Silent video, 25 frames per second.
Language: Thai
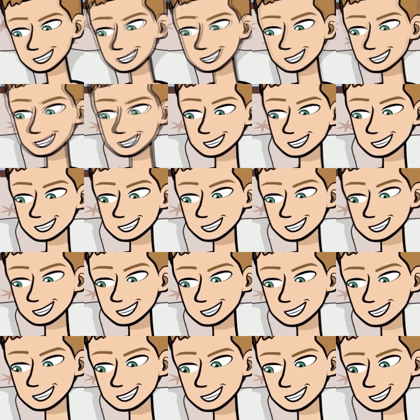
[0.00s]
ผมรู้หน้า
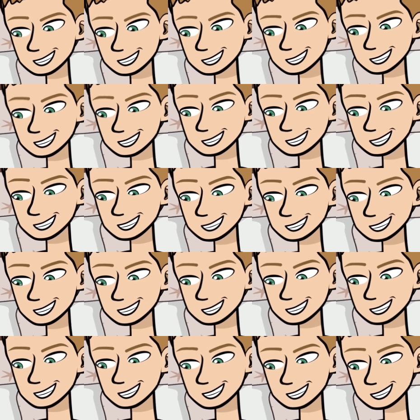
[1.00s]
รักเหมือนกั
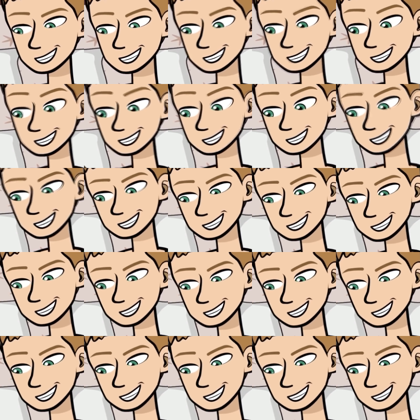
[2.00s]
นนะ จุ๊บ